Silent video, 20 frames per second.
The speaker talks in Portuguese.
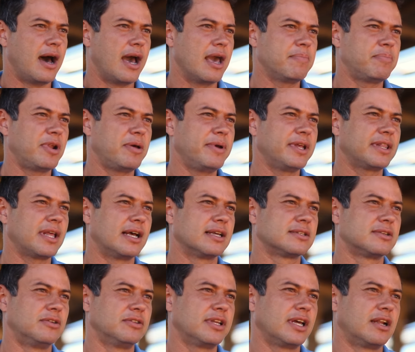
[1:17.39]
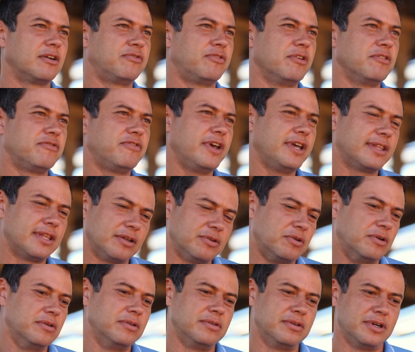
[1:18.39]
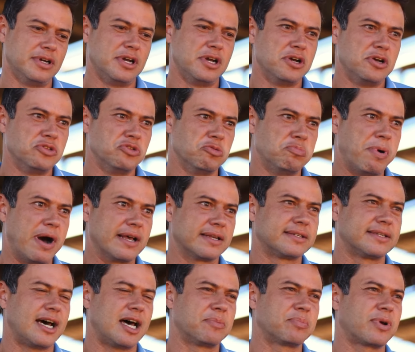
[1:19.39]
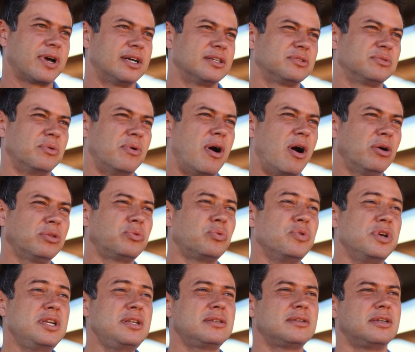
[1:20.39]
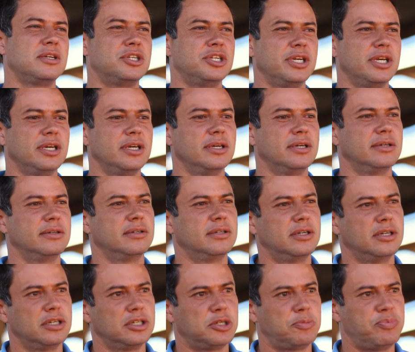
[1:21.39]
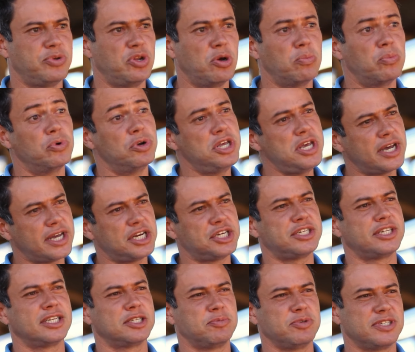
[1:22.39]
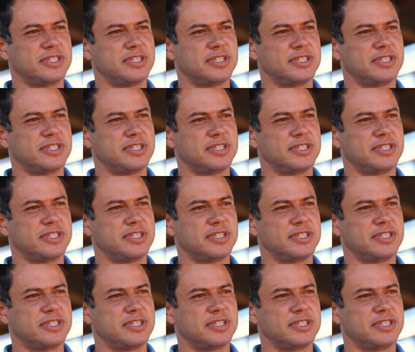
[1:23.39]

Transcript: A implementação dela foi feita no, no passado por causa de um alto índice de pneumonia que a gente tinha nas